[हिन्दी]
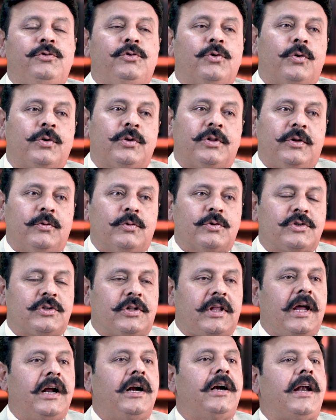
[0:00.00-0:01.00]
जो उस
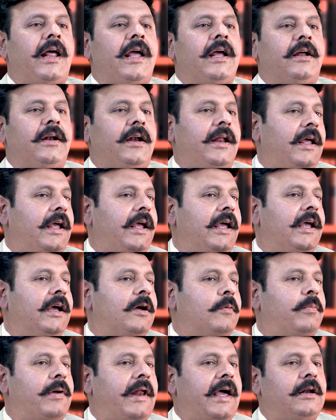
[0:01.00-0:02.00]
थिंक टैंक ने
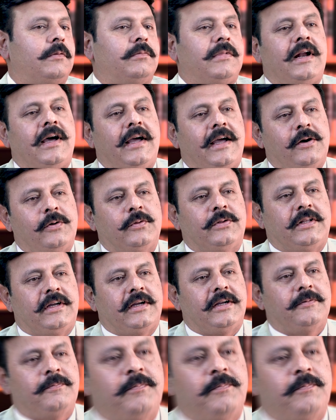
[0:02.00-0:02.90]
एक प्लान बनाया होता